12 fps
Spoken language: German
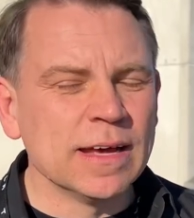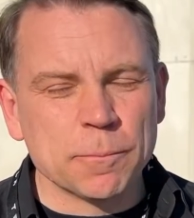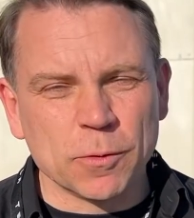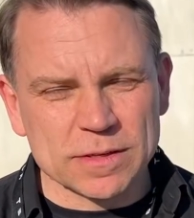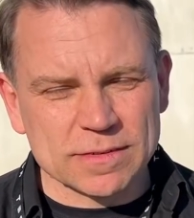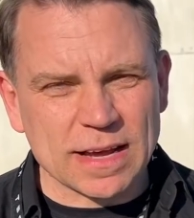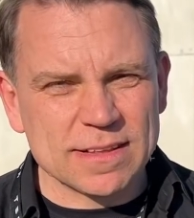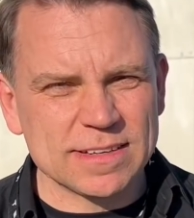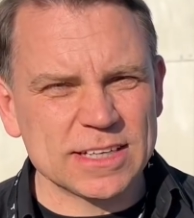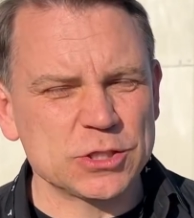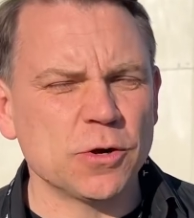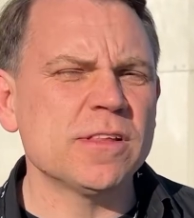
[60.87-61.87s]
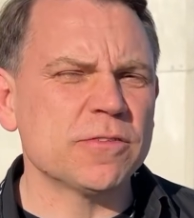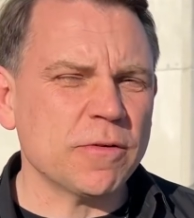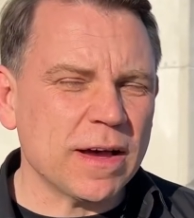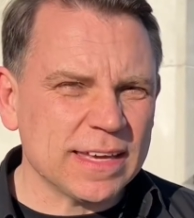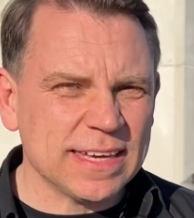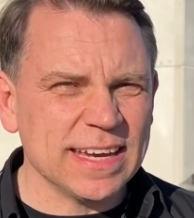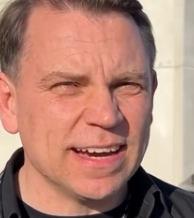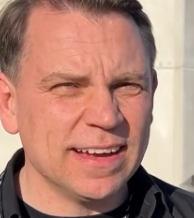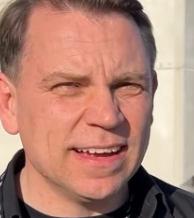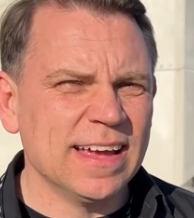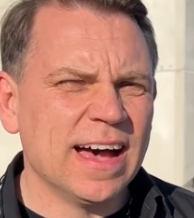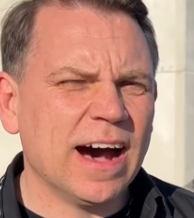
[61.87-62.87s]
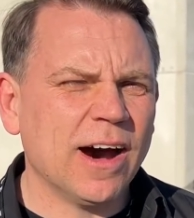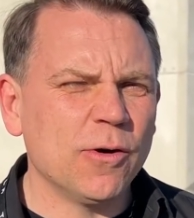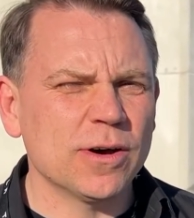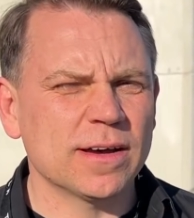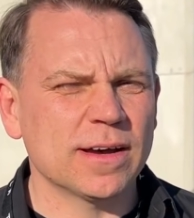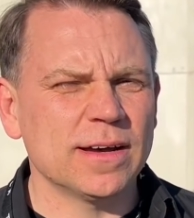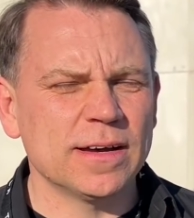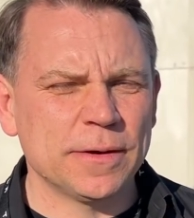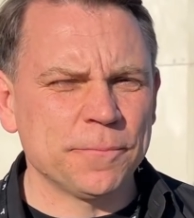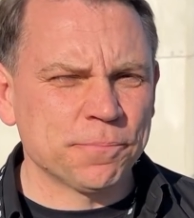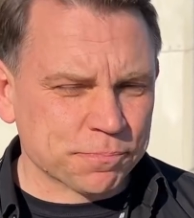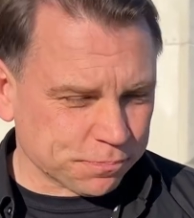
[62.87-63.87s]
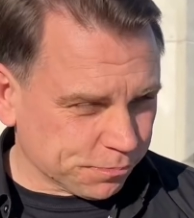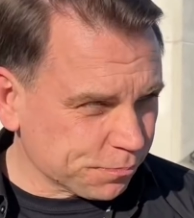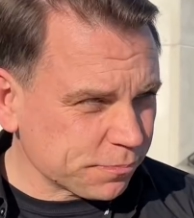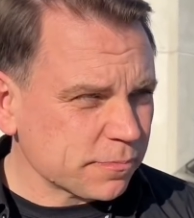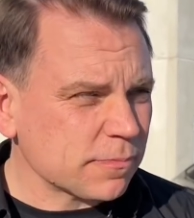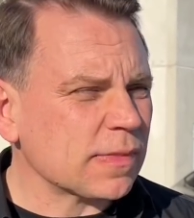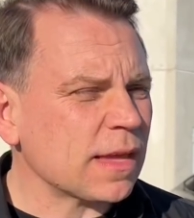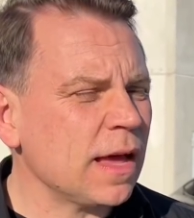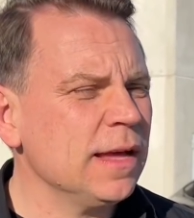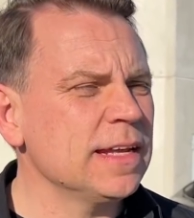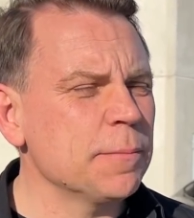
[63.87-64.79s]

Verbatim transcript: Bundeskanzler Scholz war hier, auch äh, der